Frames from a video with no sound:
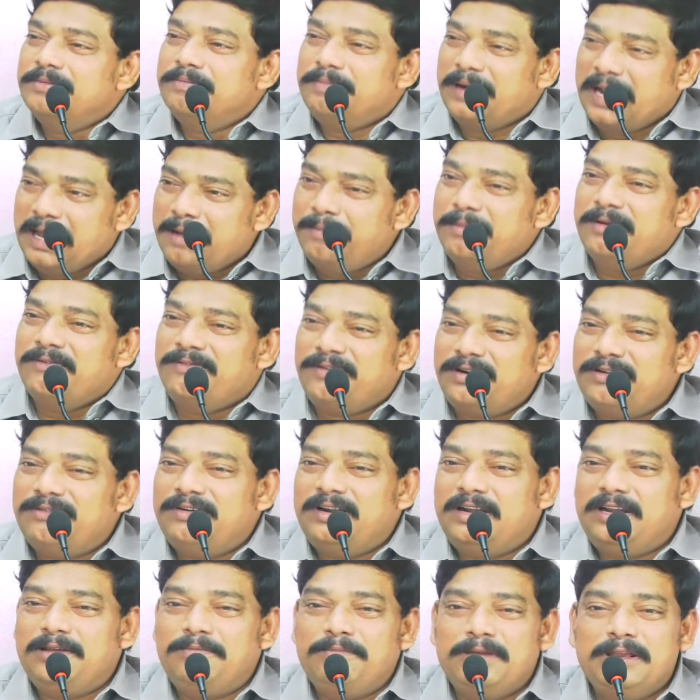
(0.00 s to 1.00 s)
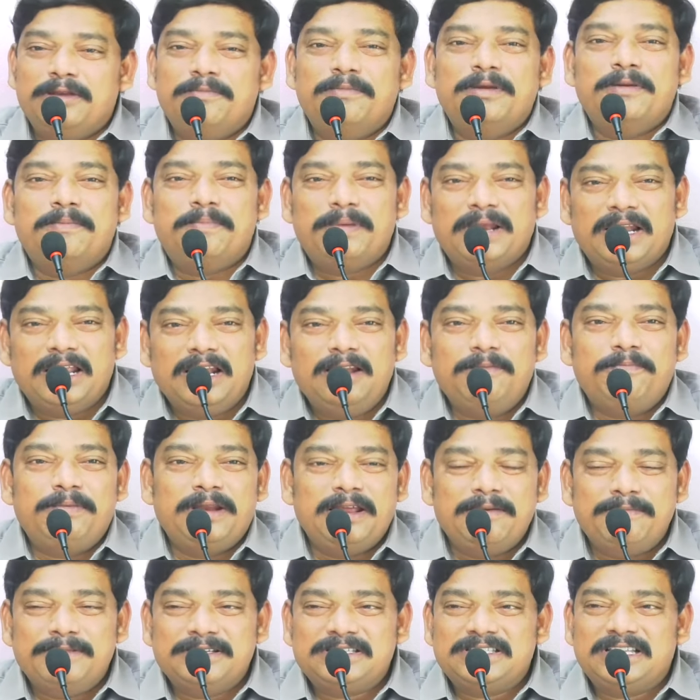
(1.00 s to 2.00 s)
ప్రేమ ఇవ్వడం అంటే మీరు మీ పిల్లల్ని
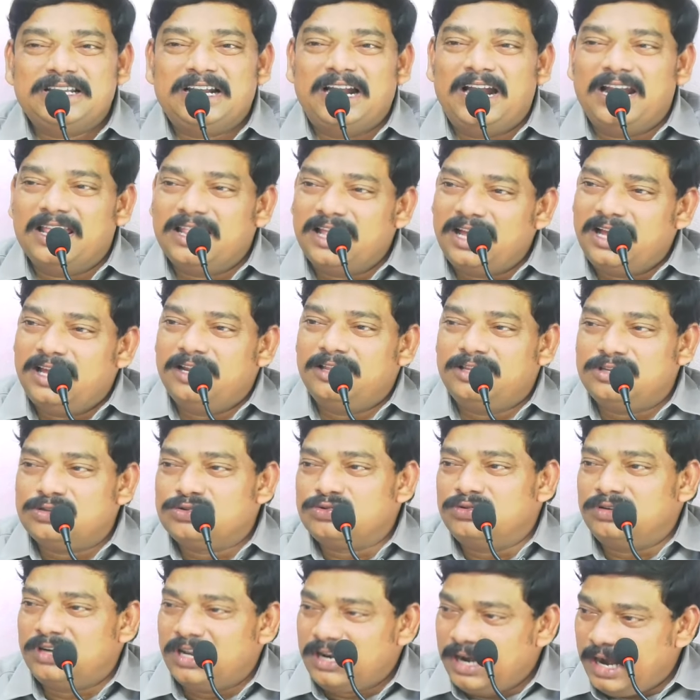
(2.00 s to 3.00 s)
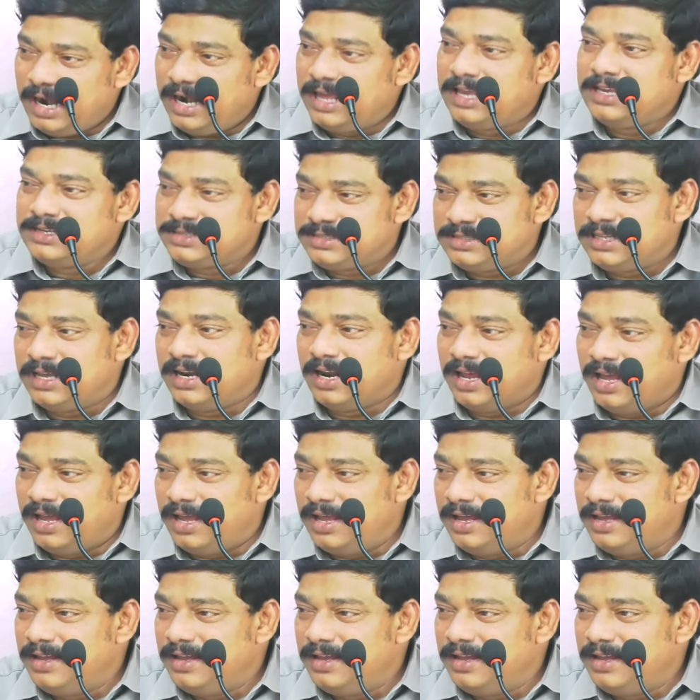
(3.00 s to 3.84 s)
ప్రేమిస్తారు వాళ్ళ దగ్గర తీసుకుంటారా వాళ్ళకి ఇస్తారా